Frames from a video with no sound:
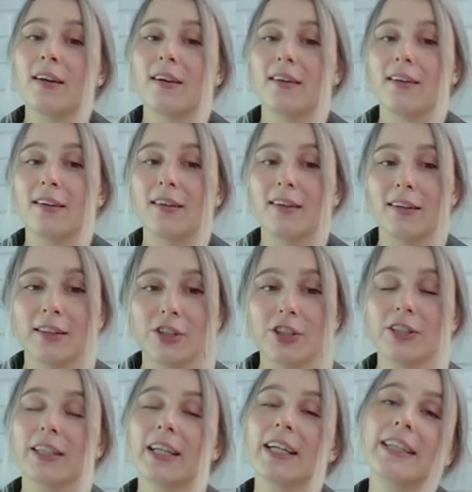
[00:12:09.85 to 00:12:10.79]
А,
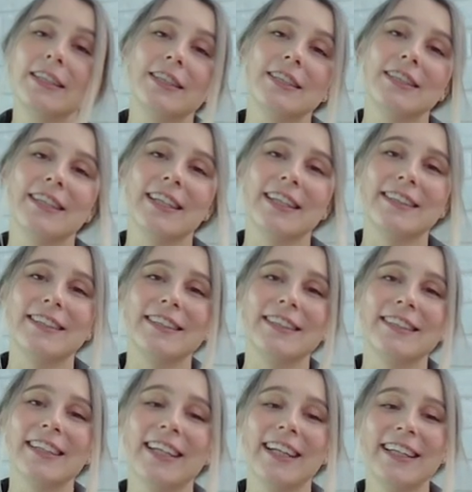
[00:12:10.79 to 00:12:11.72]
читайте, читайте,
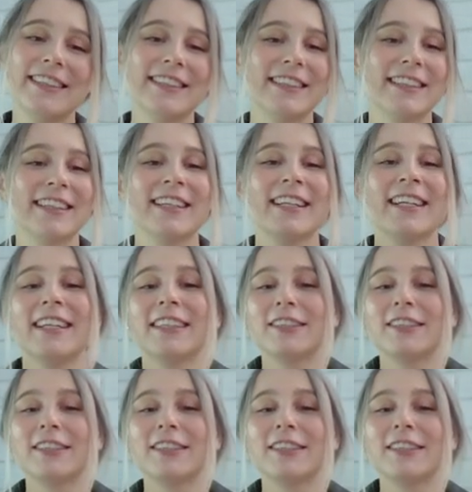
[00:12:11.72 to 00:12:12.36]
читайте.